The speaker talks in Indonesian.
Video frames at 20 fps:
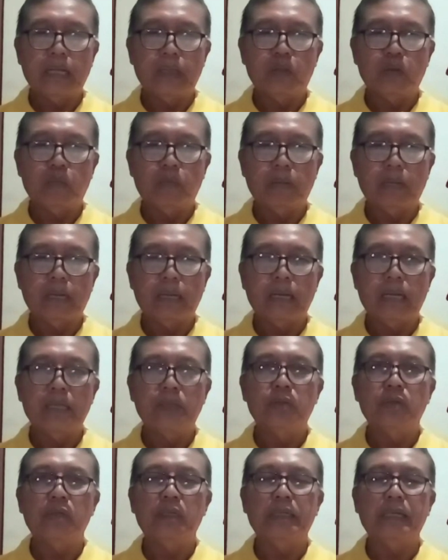Ratu Para
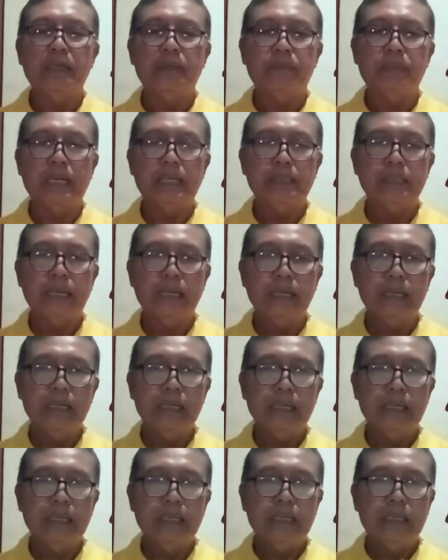Rasul Denpasar
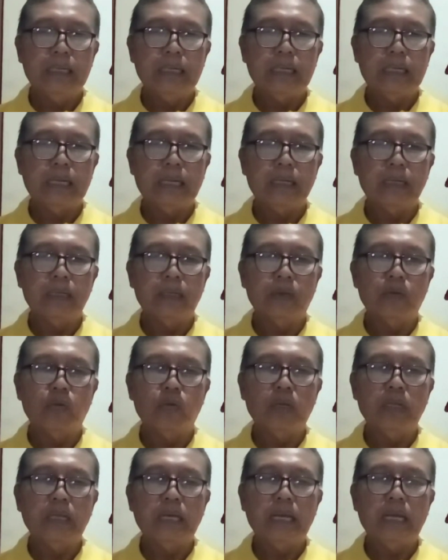dan
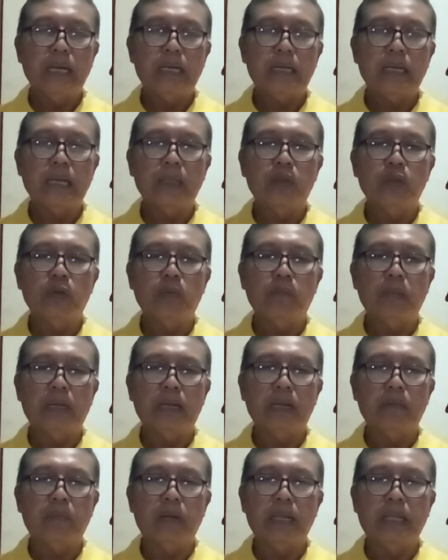Kuria Ratu
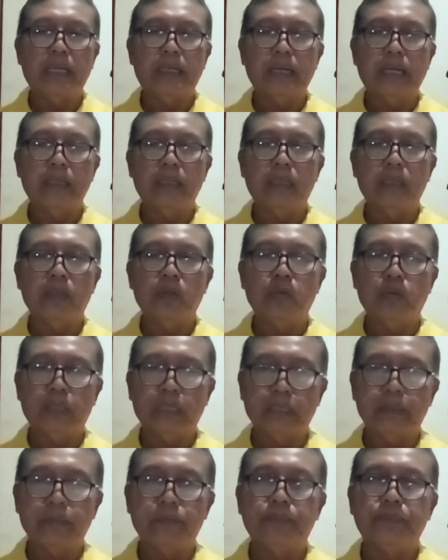Para Malaikat
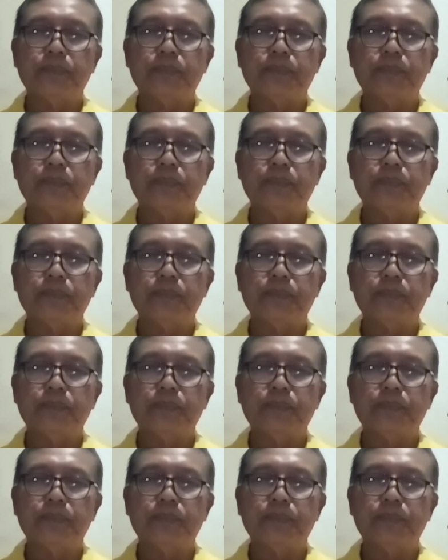Tukel.